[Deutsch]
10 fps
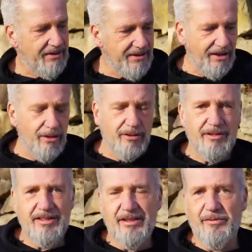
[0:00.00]
diese
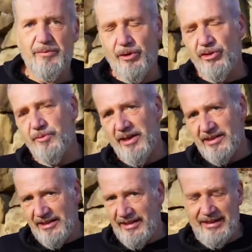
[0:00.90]
Autos sind auf dem
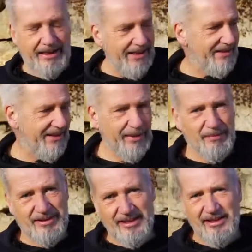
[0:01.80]
Deutschmarkt eh
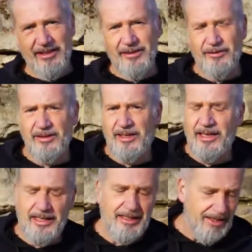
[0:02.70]
extrem selten und
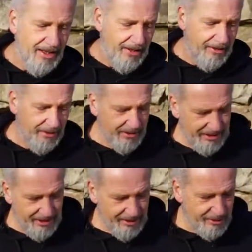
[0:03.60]
rar und
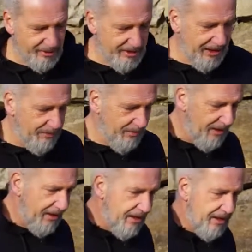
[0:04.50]
selten zu sehen.
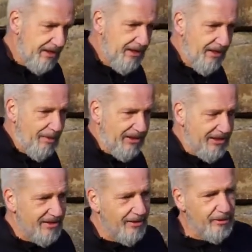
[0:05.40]
Äh, aber
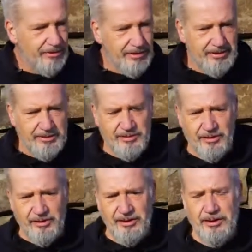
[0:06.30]
dieses Auto
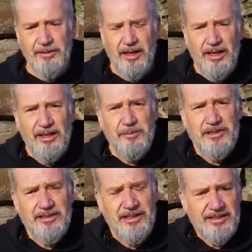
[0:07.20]
insbesondere
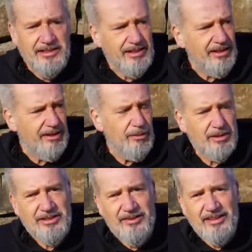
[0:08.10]
gibt es tatsächlich
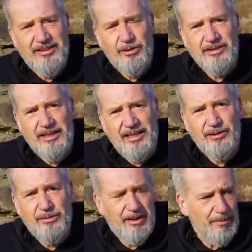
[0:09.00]
nur
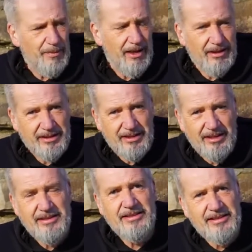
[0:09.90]
2800 Mal. Das
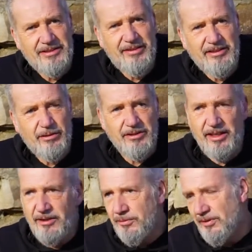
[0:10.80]
heißt, es ist
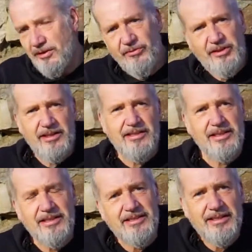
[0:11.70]

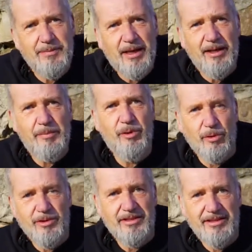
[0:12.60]
2864 Mal
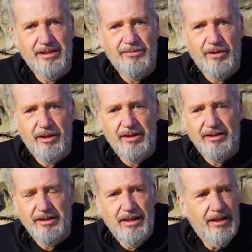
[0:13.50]
produziert
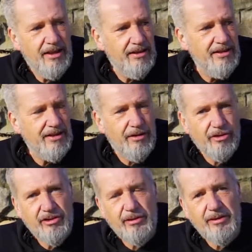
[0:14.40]
worden in dieser
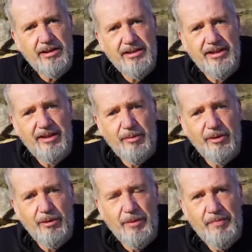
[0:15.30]
Ausstattung als
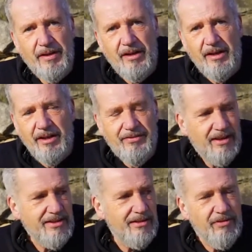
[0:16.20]
Cabrio. Ich
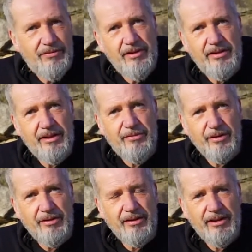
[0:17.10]
weiß nicht, wie viele
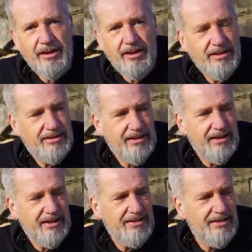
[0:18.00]
davon, es
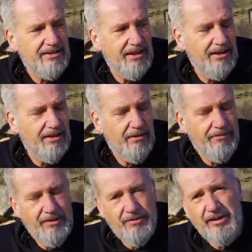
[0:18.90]
äh,
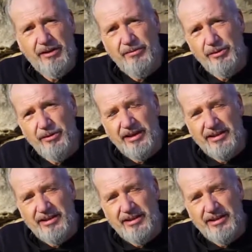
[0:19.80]
wie viele davon noch